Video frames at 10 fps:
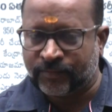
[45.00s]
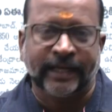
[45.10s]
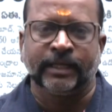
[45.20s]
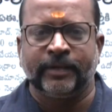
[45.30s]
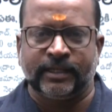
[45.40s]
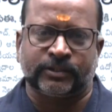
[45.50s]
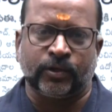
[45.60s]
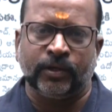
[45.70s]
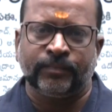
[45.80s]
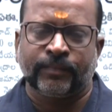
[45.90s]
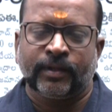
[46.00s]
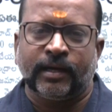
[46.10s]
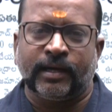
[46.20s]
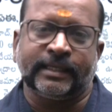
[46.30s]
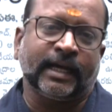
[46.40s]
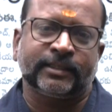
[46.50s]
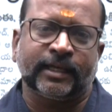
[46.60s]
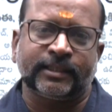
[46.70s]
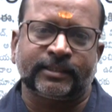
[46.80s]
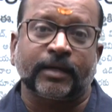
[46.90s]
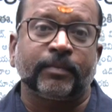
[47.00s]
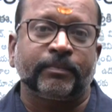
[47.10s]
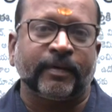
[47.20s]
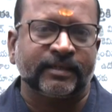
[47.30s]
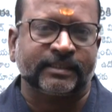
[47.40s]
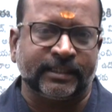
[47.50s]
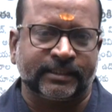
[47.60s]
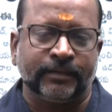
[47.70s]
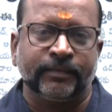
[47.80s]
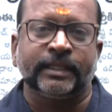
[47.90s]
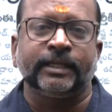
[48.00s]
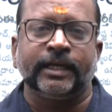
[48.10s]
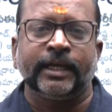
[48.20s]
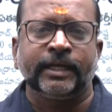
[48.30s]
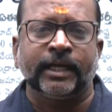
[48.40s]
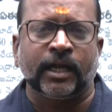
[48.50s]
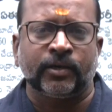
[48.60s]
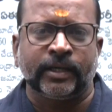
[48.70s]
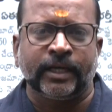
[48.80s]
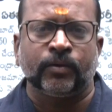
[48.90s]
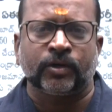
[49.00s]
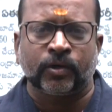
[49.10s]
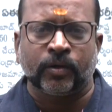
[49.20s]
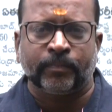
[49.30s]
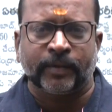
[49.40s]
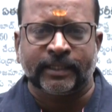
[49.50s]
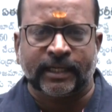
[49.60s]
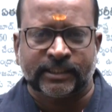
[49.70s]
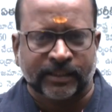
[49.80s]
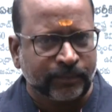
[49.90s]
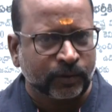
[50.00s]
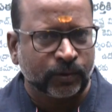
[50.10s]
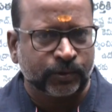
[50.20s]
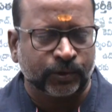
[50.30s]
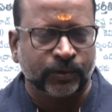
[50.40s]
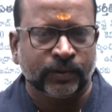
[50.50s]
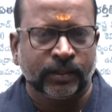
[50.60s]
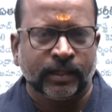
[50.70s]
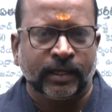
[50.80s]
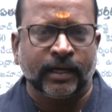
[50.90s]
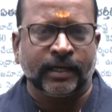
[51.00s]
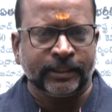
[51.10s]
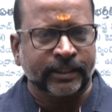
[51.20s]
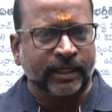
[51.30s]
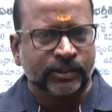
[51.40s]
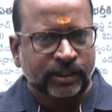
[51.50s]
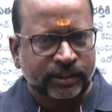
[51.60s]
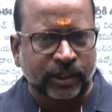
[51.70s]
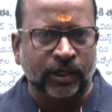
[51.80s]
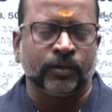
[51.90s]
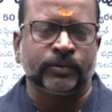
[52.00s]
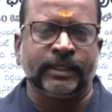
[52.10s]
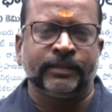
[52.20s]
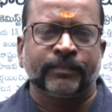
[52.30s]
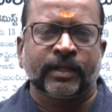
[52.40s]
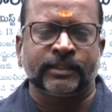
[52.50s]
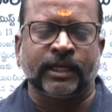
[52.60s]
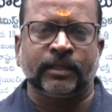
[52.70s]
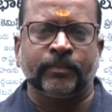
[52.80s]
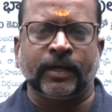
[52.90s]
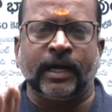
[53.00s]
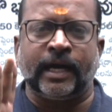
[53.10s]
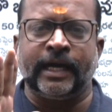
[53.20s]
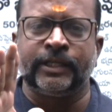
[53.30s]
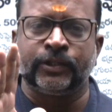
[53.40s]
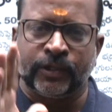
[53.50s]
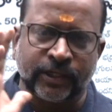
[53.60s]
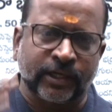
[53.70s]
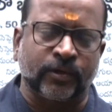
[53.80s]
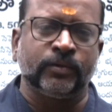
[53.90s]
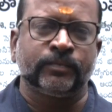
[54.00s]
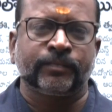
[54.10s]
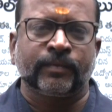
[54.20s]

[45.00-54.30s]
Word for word: వైటీబీఎస్లో యాద్రాద్రి థర్మల్ పవర్ స్టేషన్ ఇది ఇండియాలోనే ఒక గొప్పదిగా చెప్పుకోవచ్చు ఇది కన్స్ట్రక్షన్లో ఉంది దాదాపుగా ఐదు యూనిట్లు